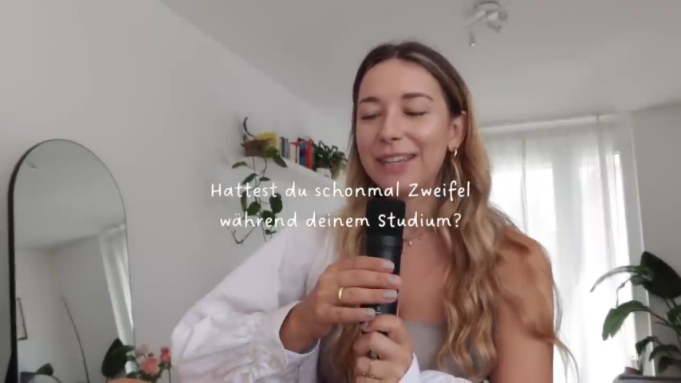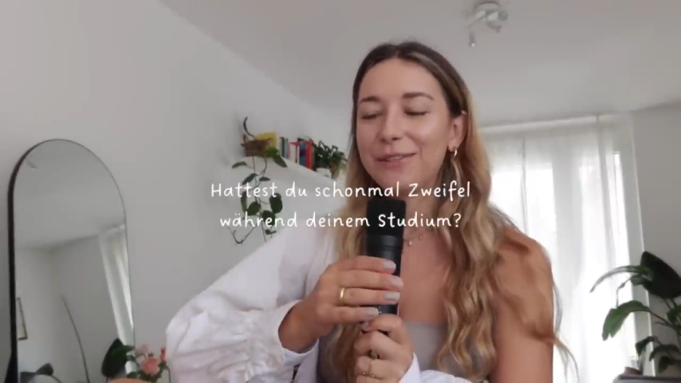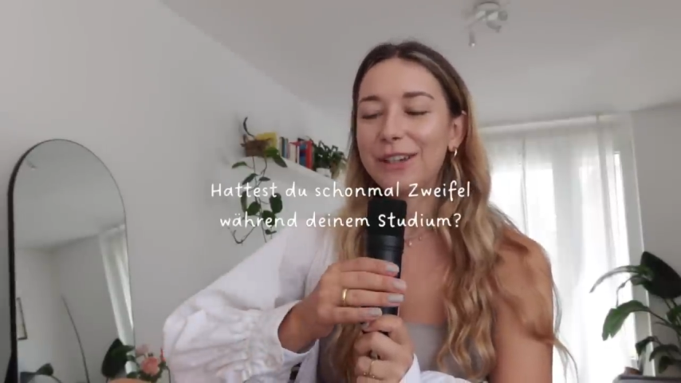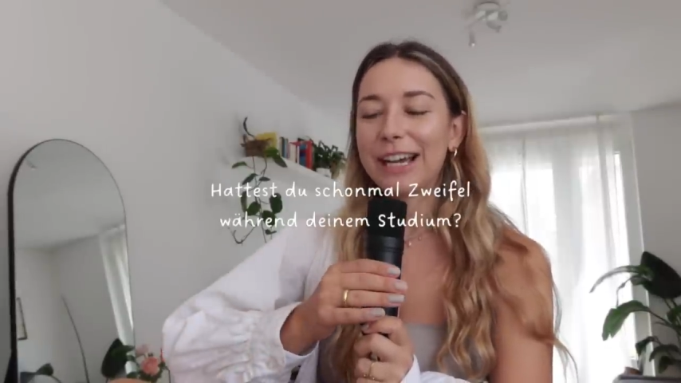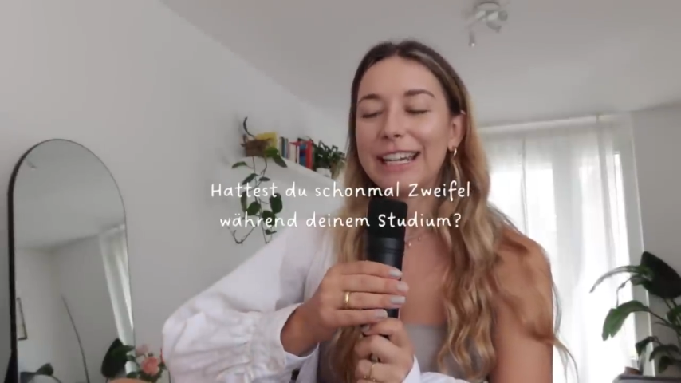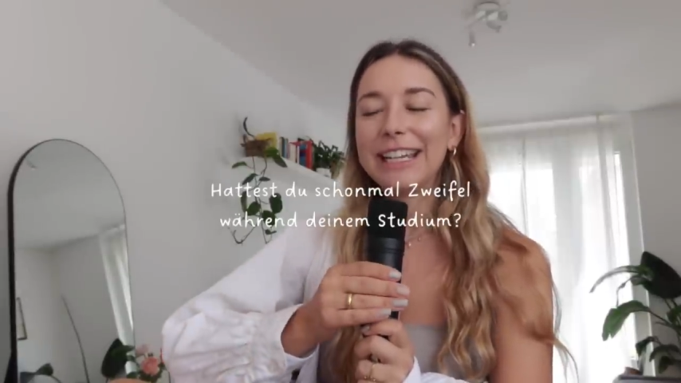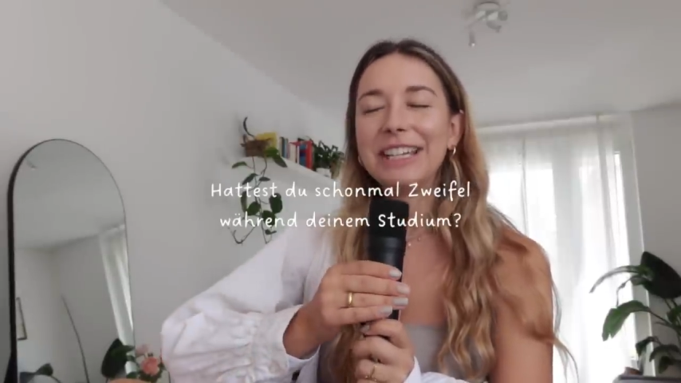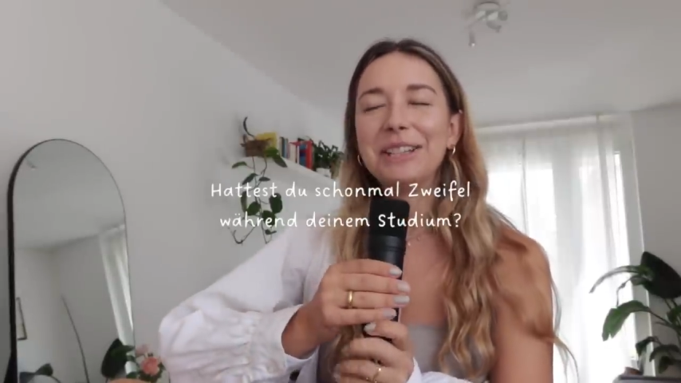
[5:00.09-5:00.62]

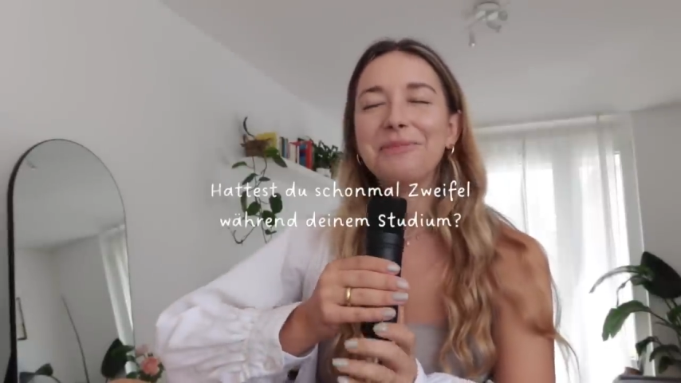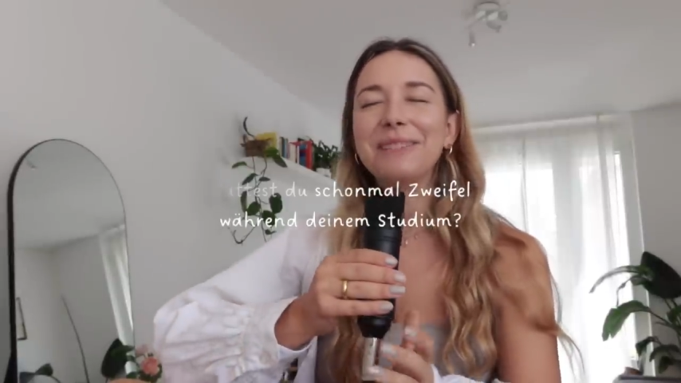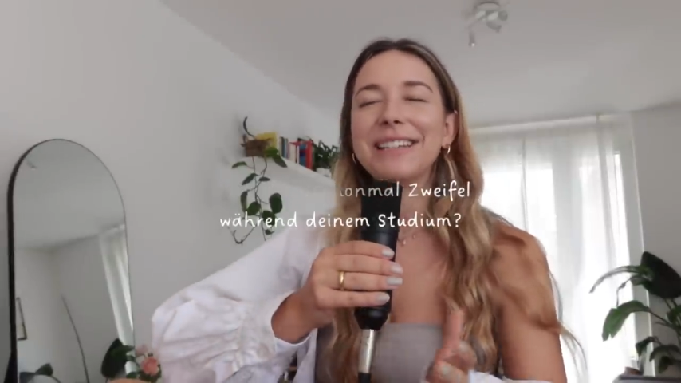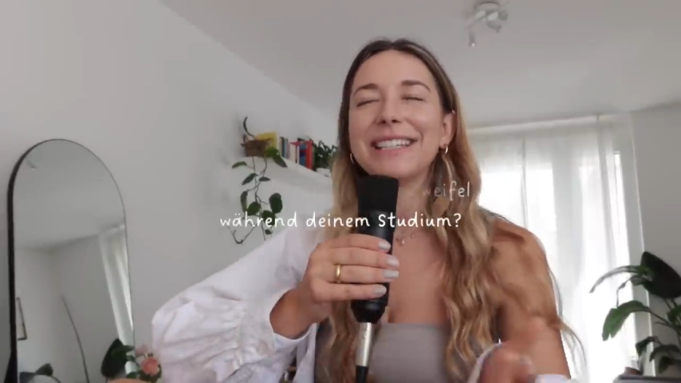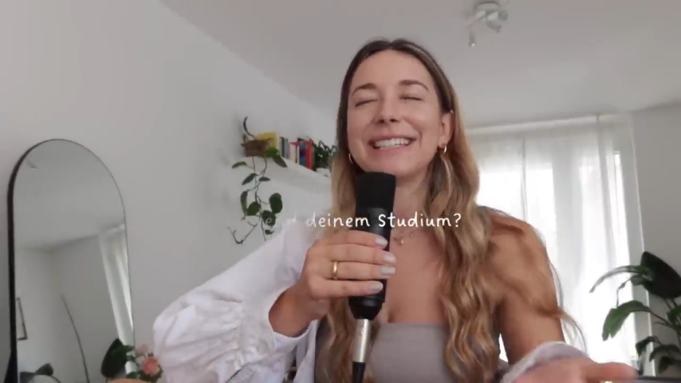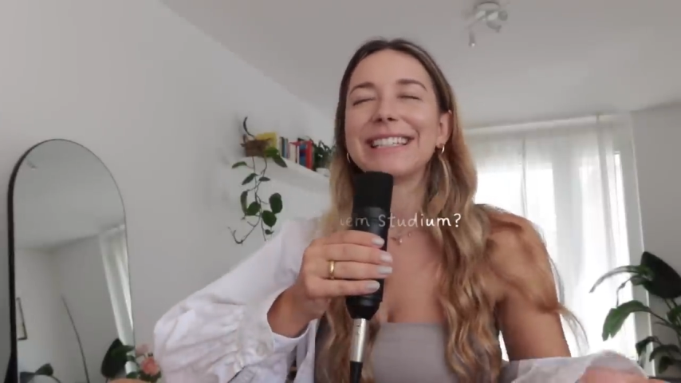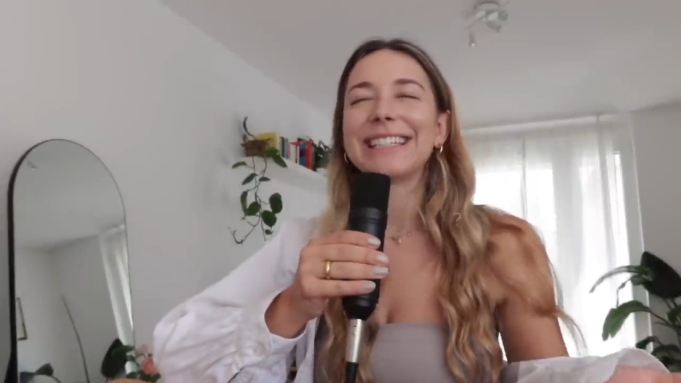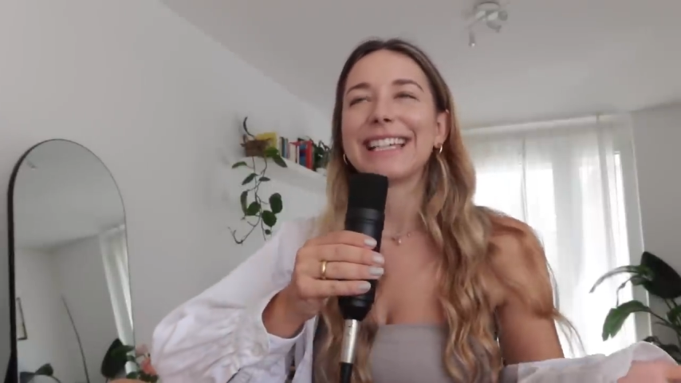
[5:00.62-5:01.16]
Für alle, die
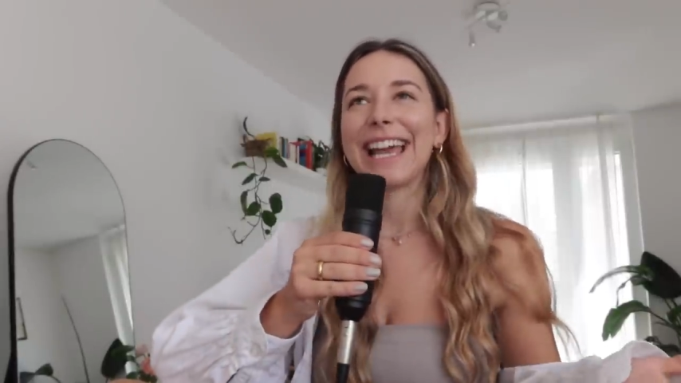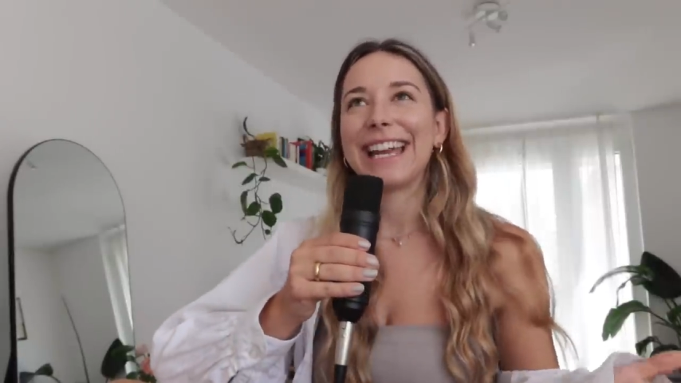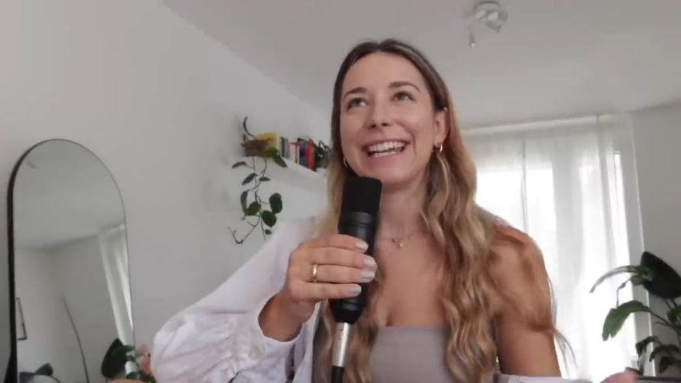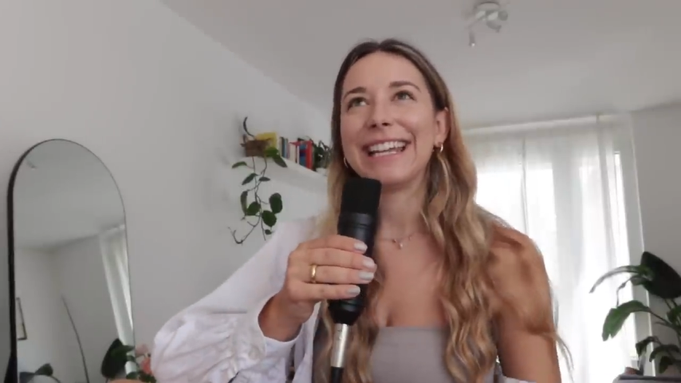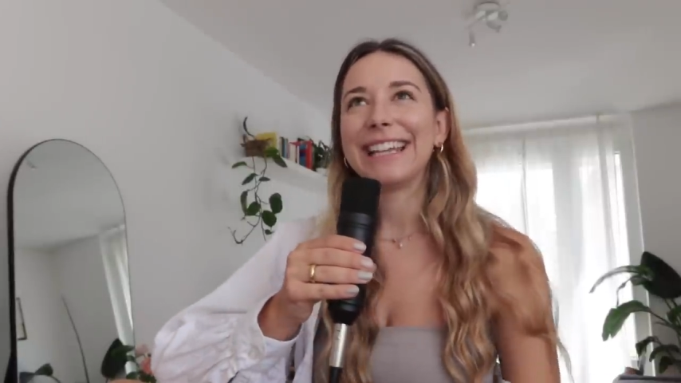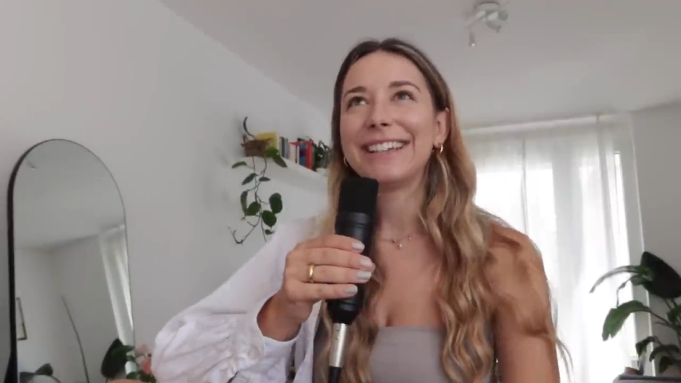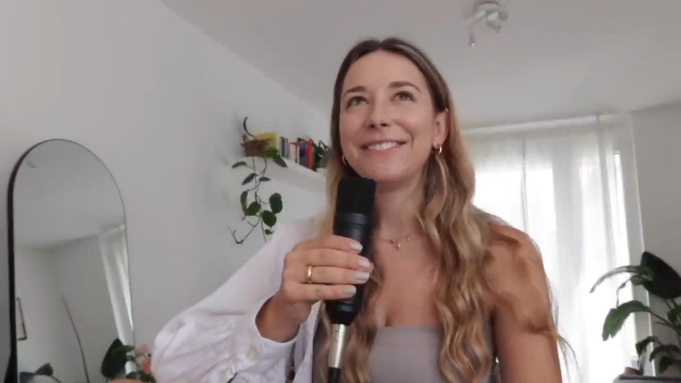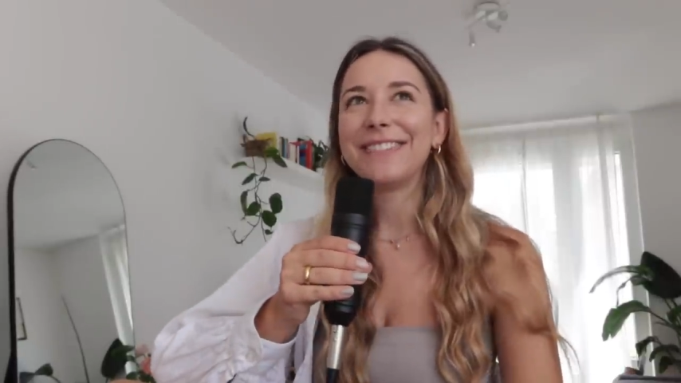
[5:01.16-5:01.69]
mich
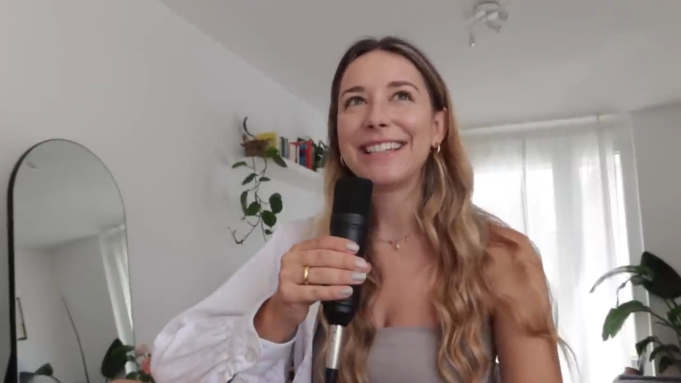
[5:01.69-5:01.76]
kennen,